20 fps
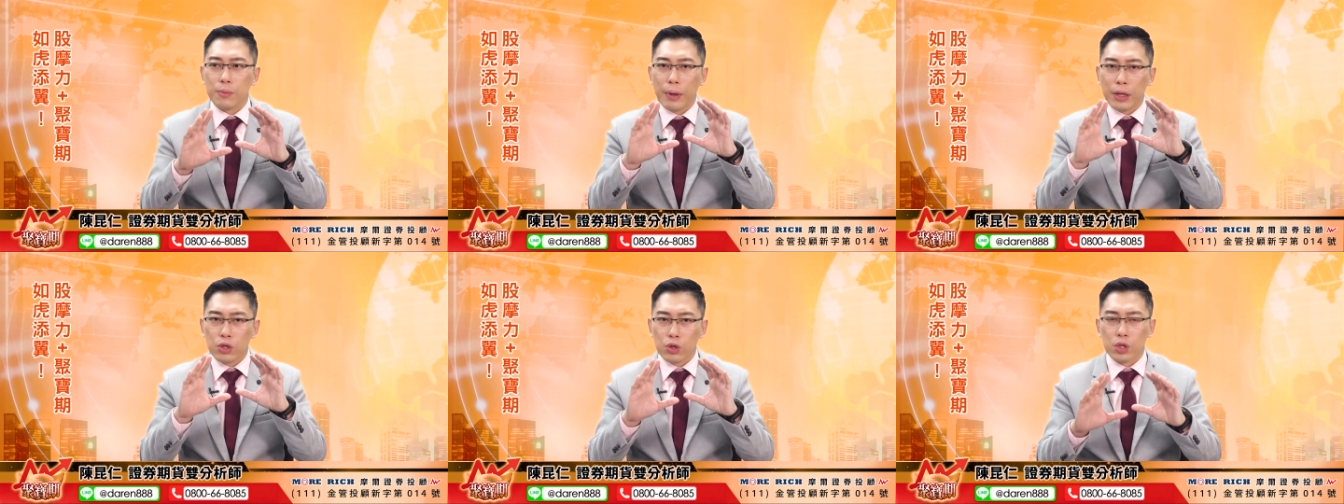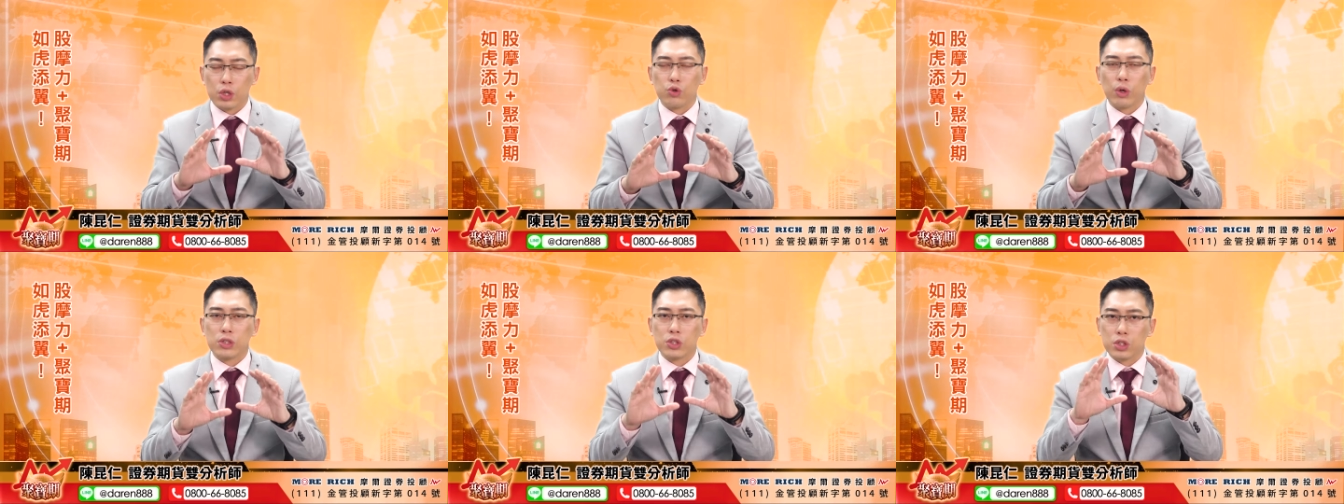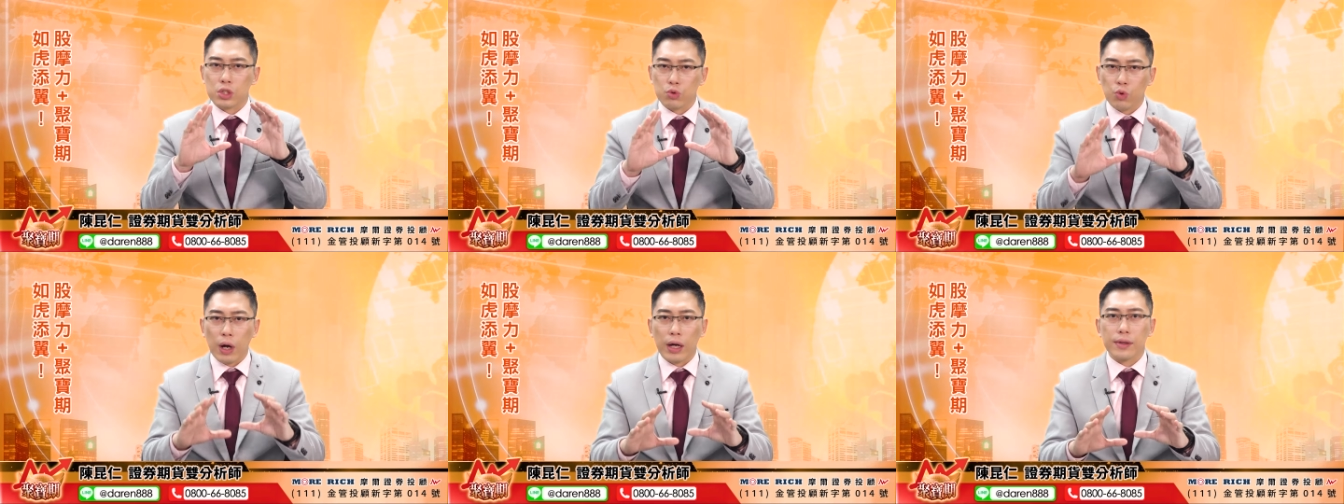拜都可以赚
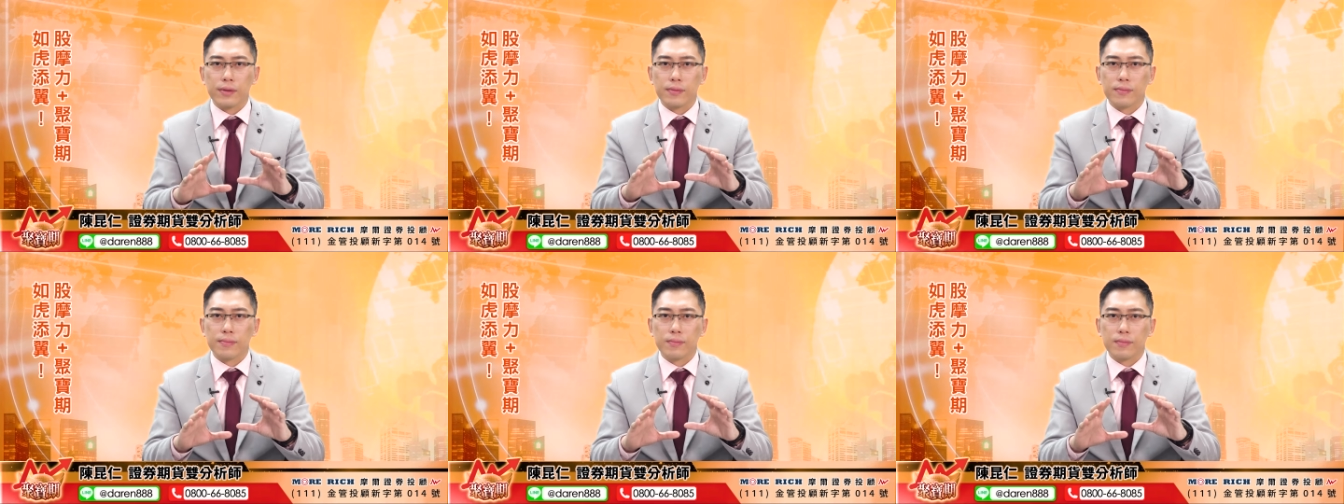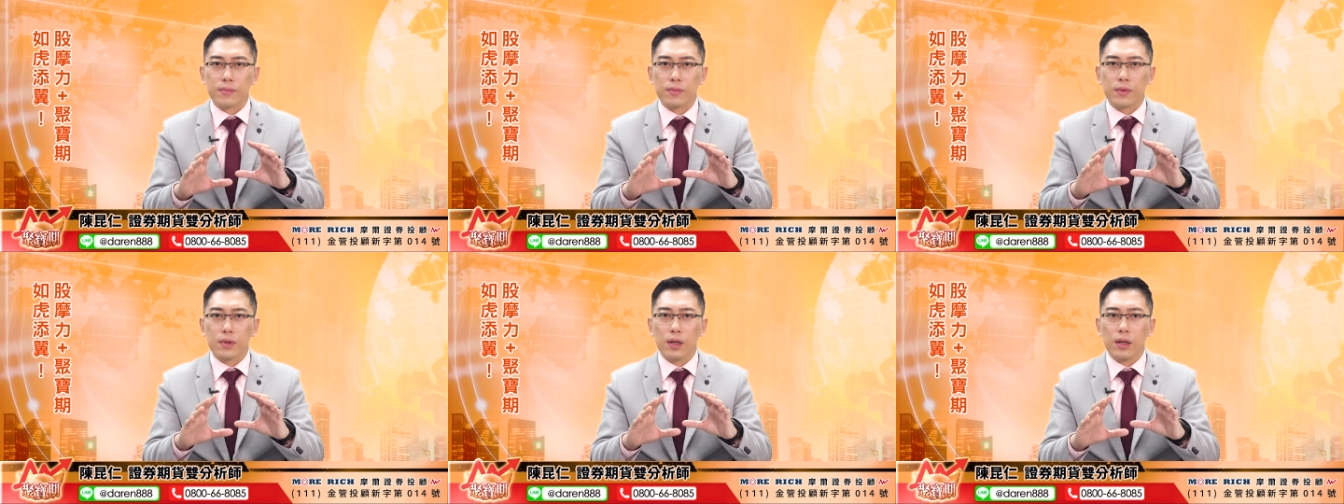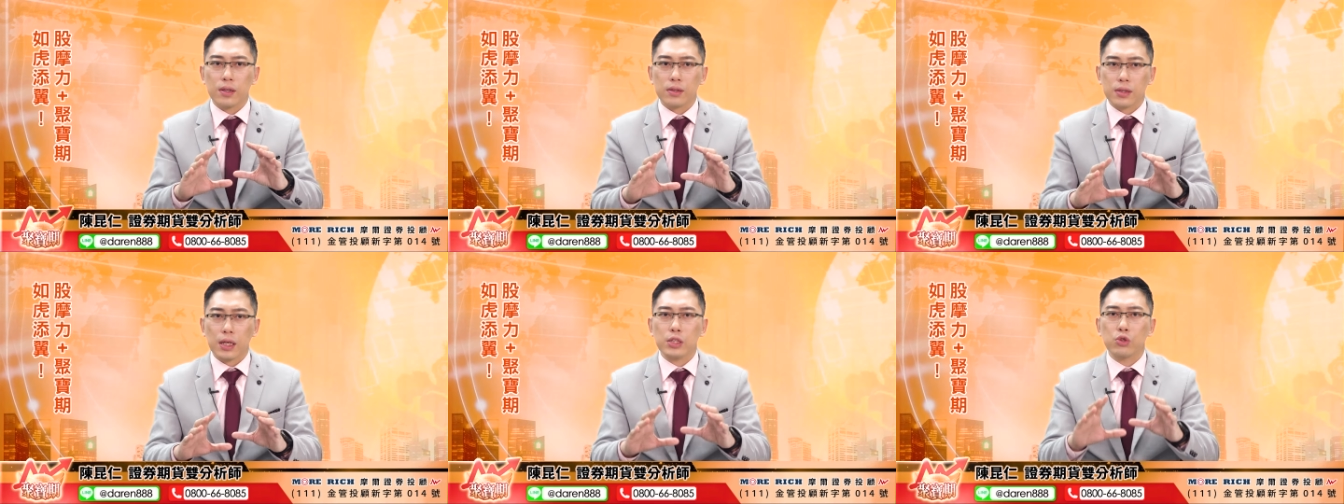十万，
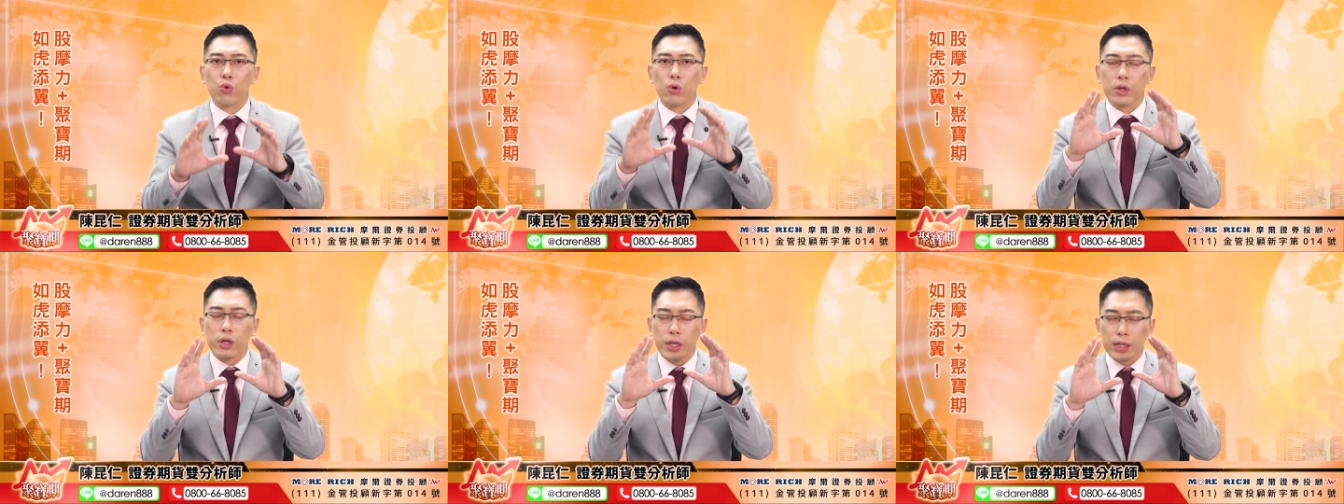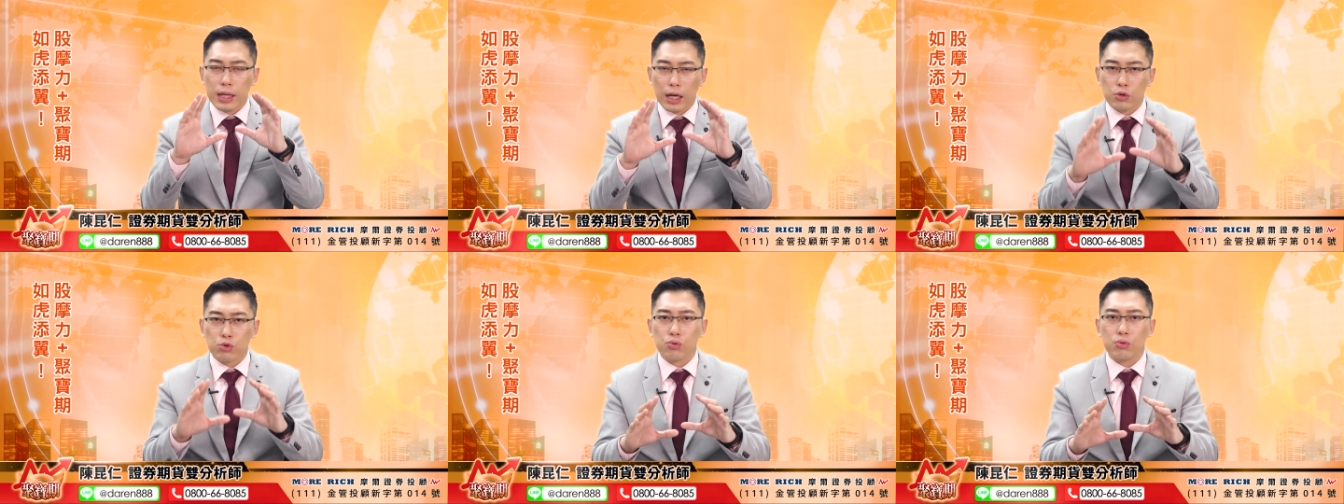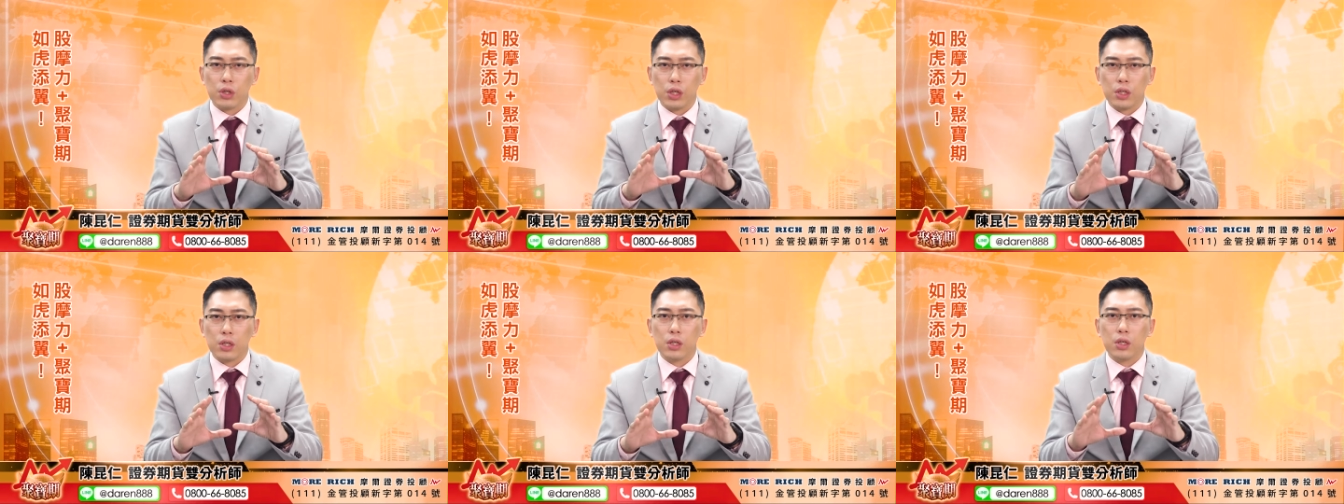但是我可以告诉
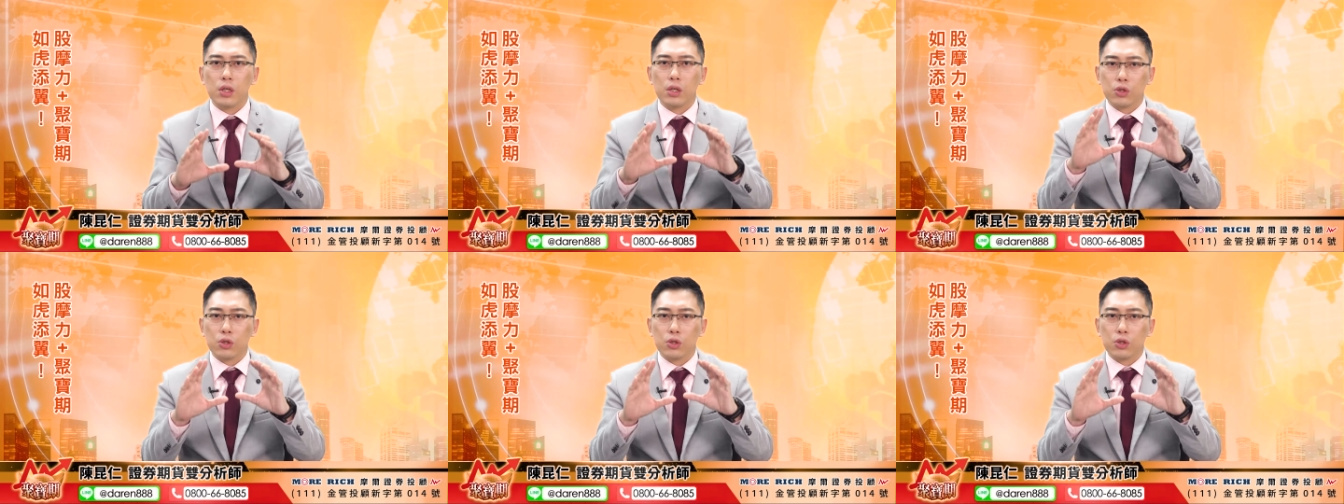你，